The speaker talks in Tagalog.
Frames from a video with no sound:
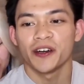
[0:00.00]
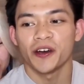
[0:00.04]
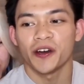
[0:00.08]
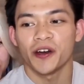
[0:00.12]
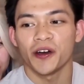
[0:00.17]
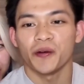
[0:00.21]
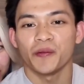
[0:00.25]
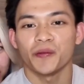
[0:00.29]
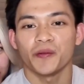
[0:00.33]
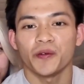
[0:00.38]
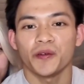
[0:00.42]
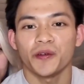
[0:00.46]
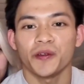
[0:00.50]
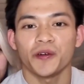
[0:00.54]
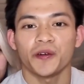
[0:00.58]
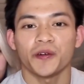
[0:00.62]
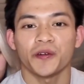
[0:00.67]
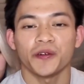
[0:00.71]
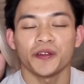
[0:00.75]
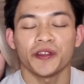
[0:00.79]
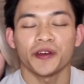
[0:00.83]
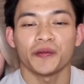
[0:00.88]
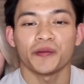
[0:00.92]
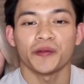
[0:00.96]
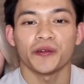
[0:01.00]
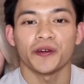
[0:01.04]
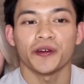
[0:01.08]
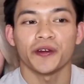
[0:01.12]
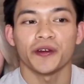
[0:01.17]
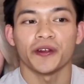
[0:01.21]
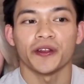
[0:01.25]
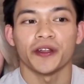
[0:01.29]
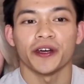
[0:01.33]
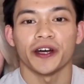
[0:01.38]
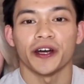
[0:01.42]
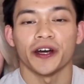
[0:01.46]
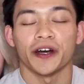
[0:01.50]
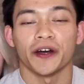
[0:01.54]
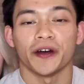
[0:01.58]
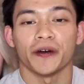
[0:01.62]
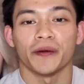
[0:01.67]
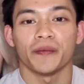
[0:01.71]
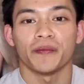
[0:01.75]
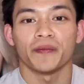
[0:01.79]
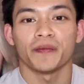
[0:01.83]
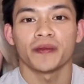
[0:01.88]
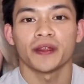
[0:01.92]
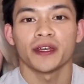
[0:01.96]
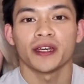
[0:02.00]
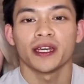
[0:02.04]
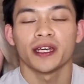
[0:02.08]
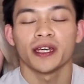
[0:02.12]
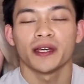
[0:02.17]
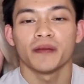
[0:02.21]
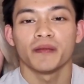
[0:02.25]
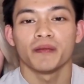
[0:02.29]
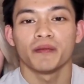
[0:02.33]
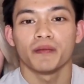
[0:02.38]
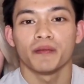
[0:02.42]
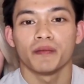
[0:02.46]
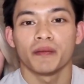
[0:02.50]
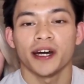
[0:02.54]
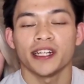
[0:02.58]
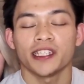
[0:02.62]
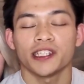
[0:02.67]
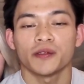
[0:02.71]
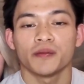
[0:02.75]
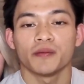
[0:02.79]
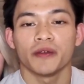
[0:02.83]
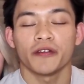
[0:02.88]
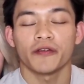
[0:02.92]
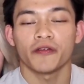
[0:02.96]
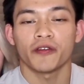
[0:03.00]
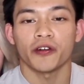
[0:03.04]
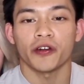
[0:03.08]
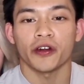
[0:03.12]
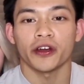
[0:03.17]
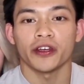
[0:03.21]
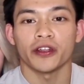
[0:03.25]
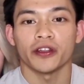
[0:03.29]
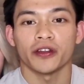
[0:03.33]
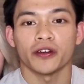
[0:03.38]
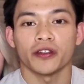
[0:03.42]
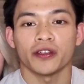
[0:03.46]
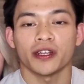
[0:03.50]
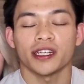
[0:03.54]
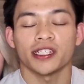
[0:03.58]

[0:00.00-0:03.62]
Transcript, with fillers: Um, unang-una po yun, um, months before nun,